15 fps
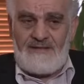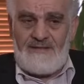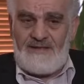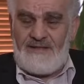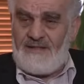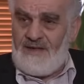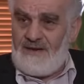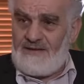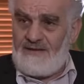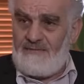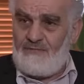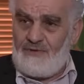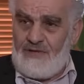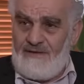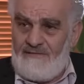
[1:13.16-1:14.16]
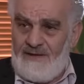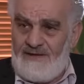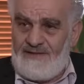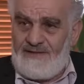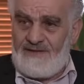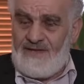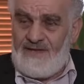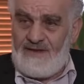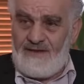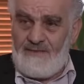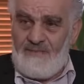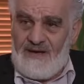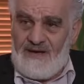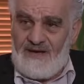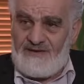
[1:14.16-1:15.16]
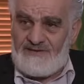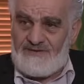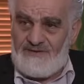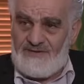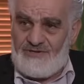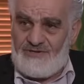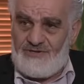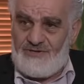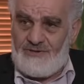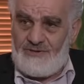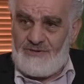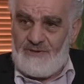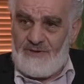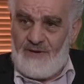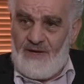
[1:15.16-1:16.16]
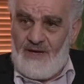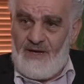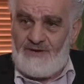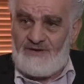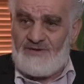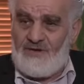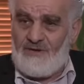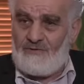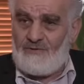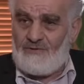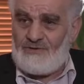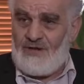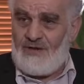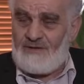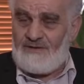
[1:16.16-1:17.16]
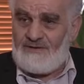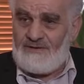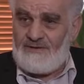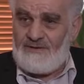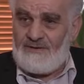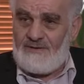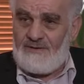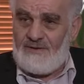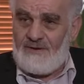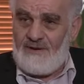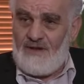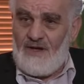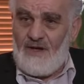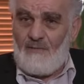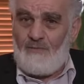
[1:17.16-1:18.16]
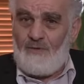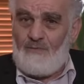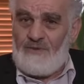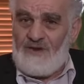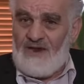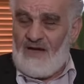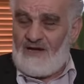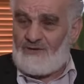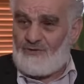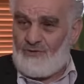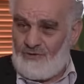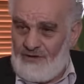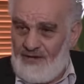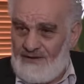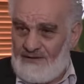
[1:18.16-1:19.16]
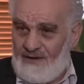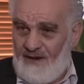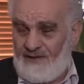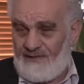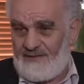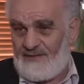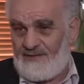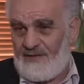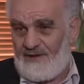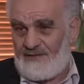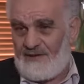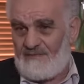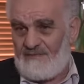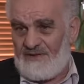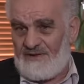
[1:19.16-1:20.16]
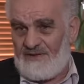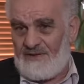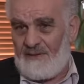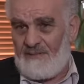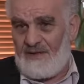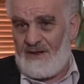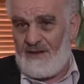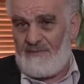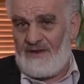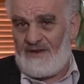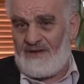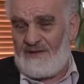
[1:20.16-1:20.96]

Dediler ki bu devlet kendi bekası için her şeyi göze alır. Bu bina çöker, altında adamlarınla beraber